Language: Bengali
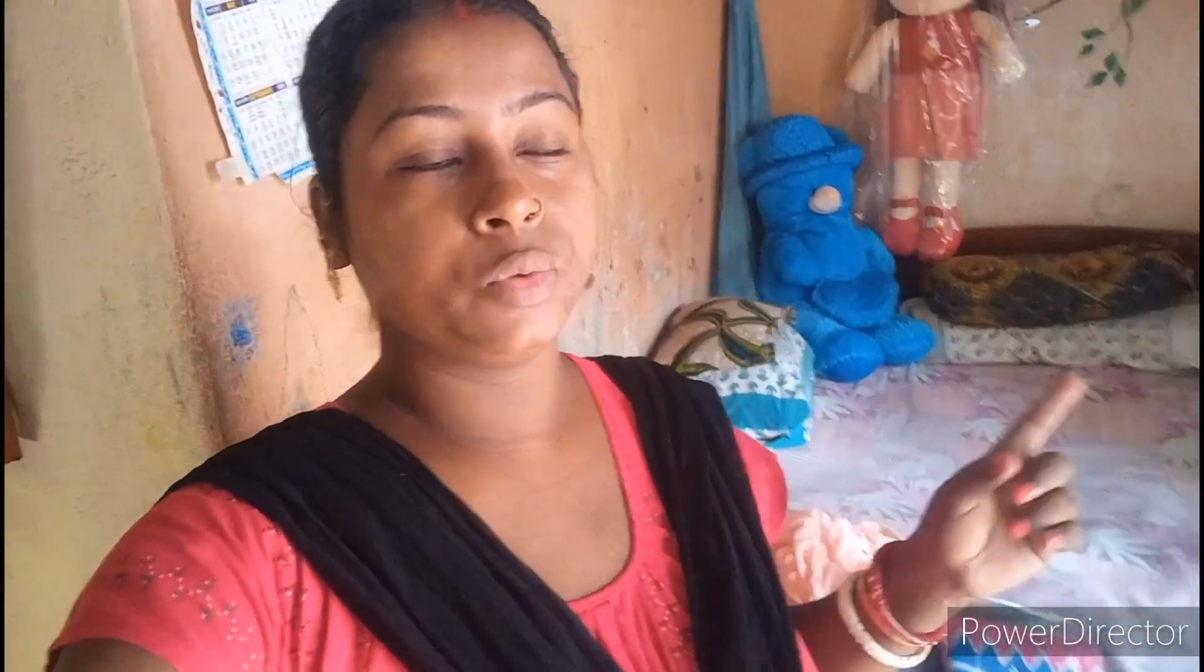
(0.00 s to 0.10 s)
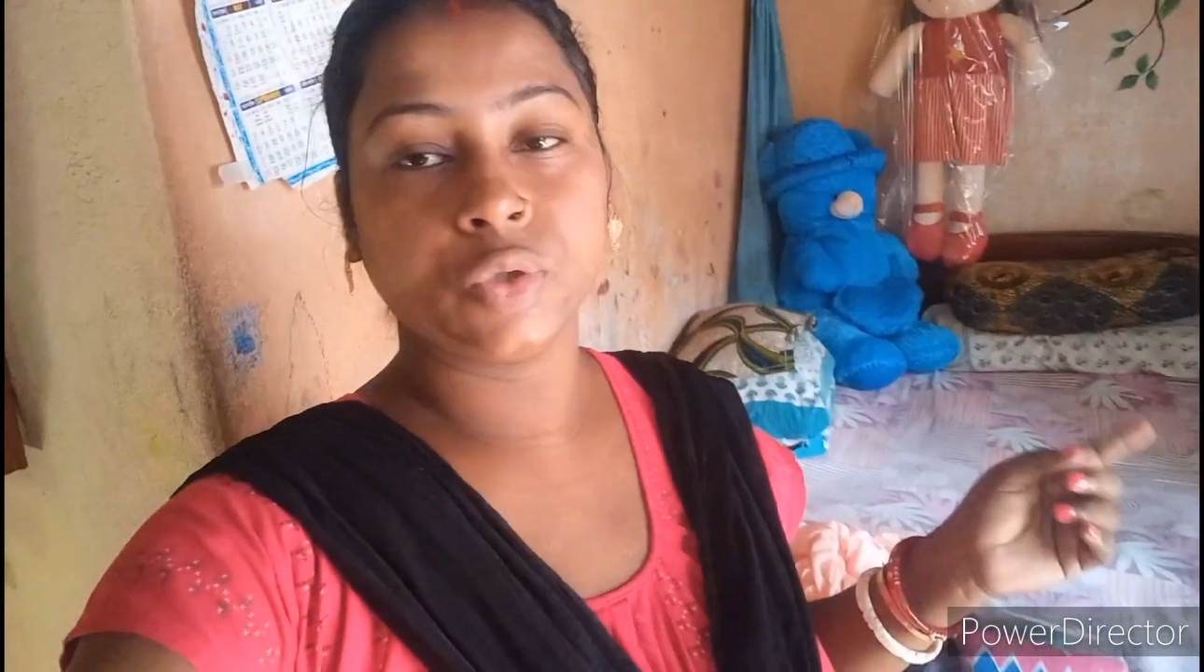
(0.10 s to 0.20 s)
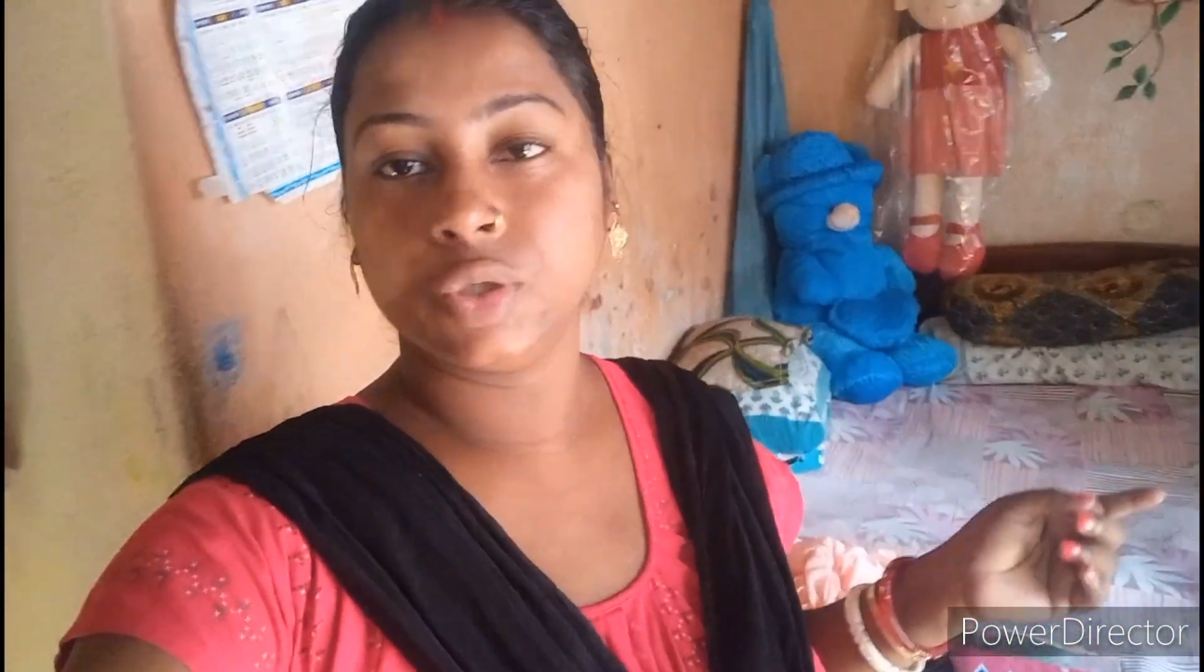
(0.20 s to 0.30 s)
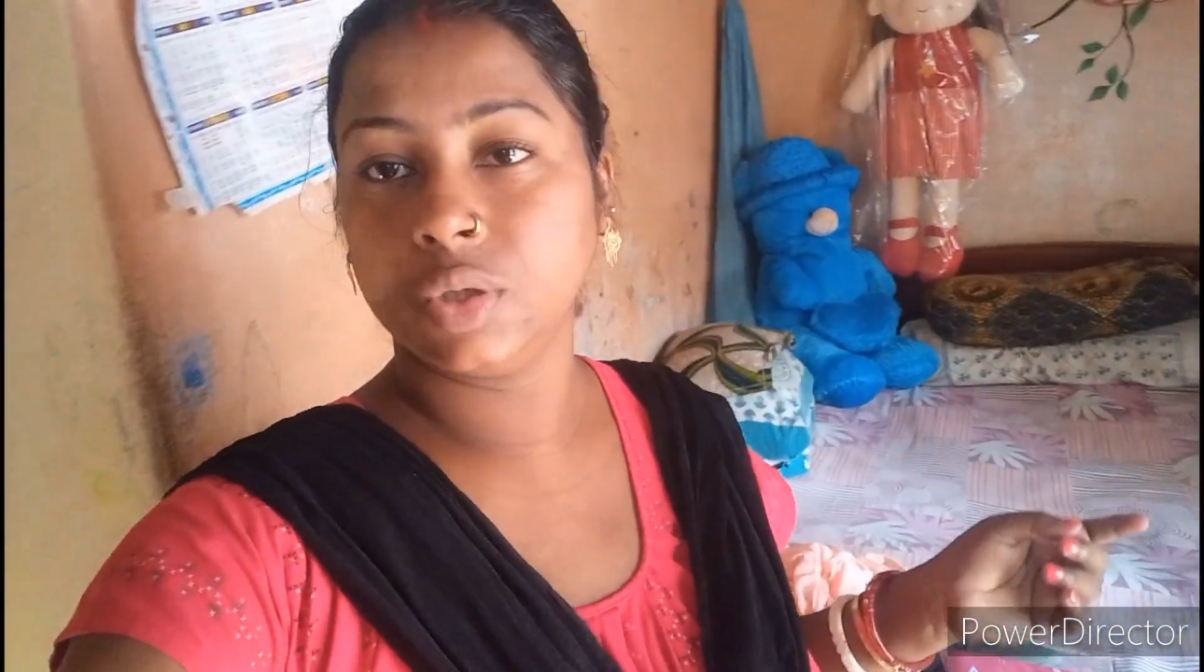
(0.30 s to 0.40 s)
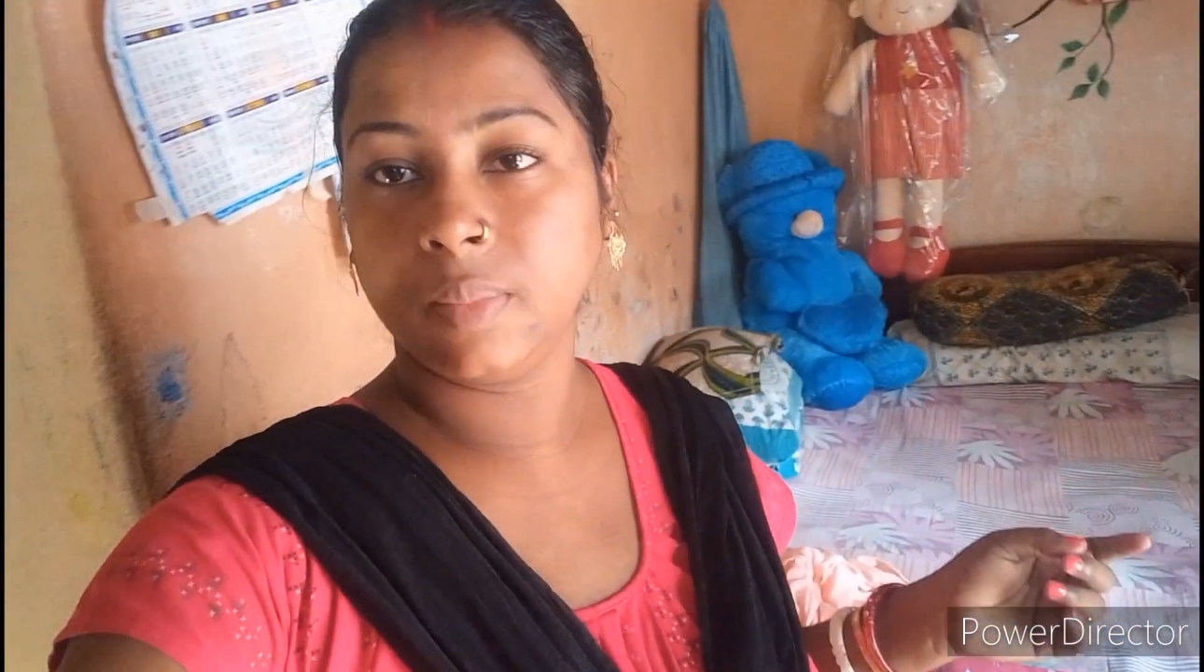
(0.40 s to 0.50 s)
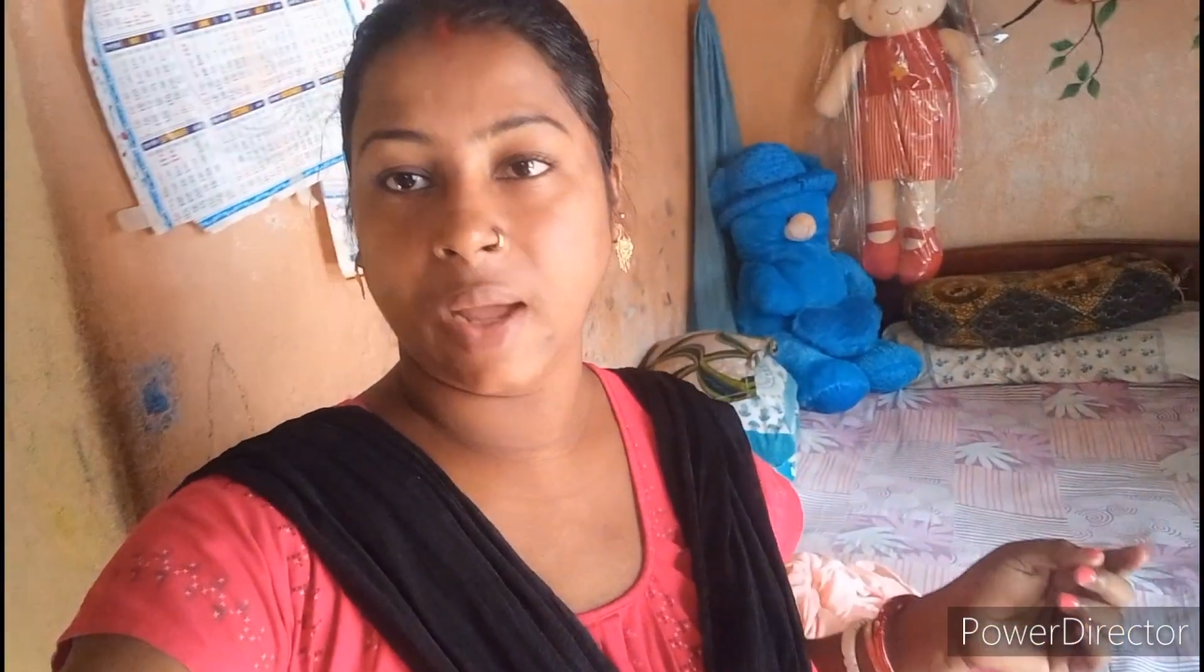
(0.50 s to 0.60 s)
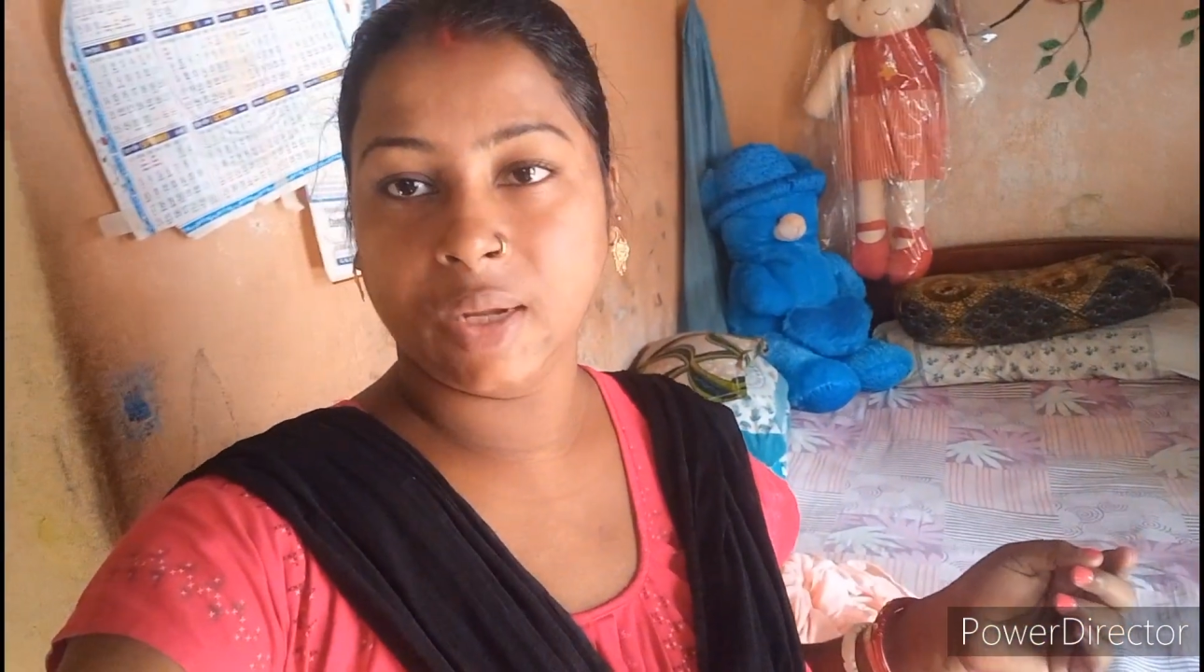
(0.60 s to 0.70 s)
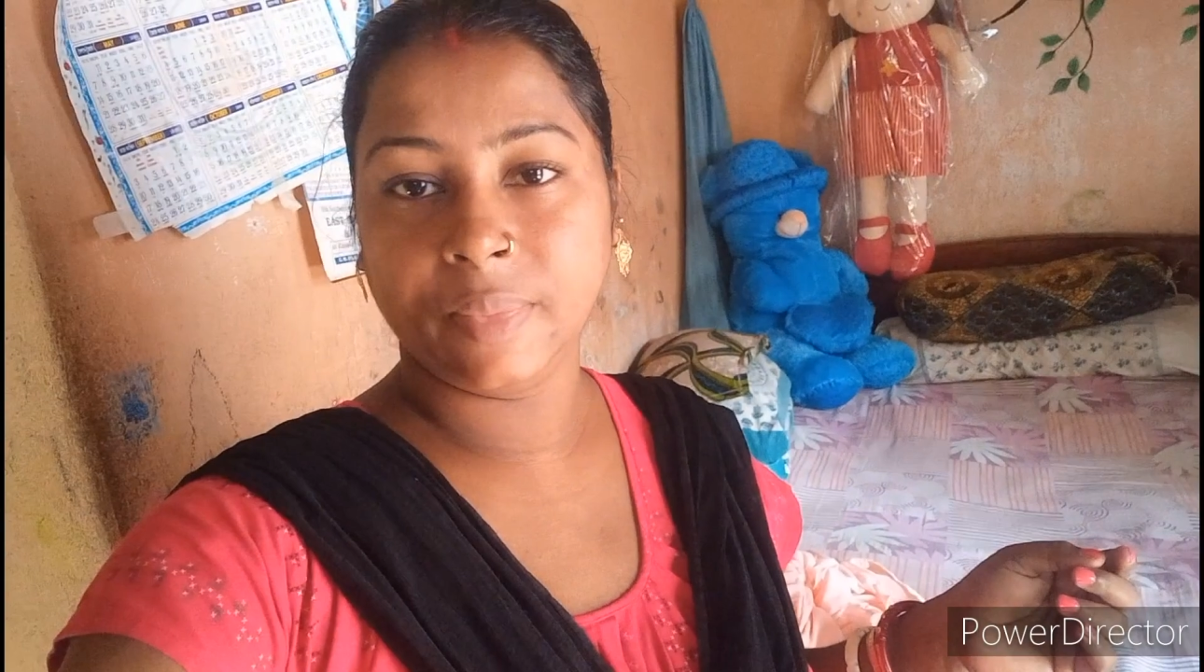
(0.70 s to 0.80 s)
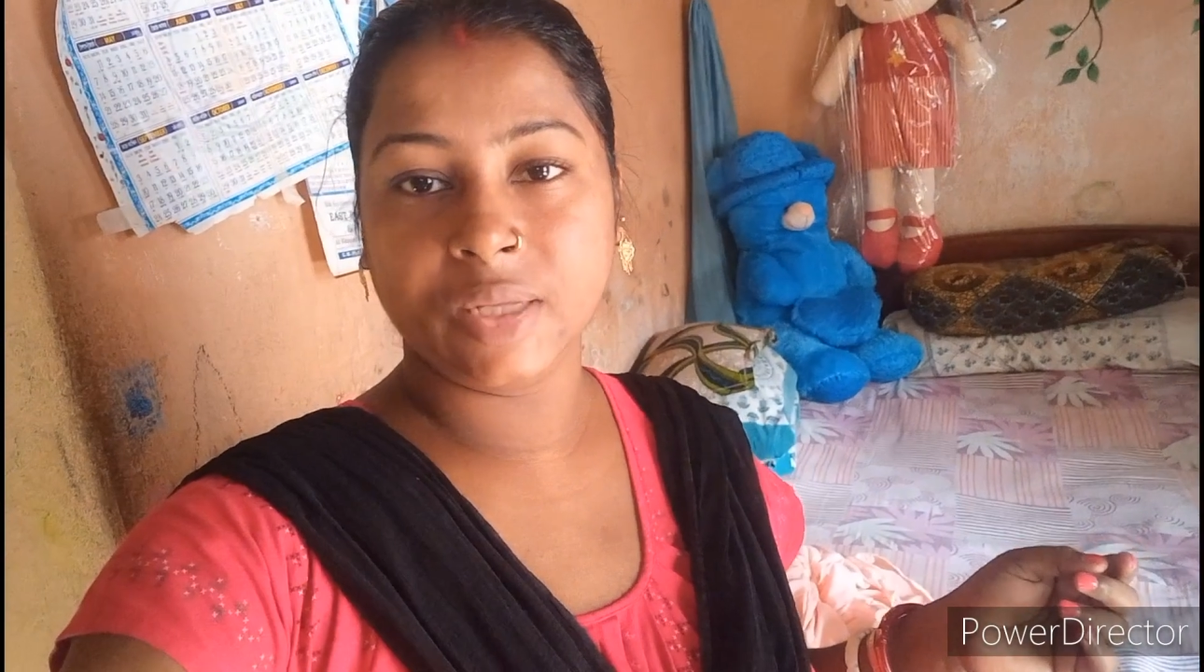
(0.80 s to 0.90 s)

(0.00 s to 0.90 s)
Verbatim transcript: খুব জোরে জোরে মাইক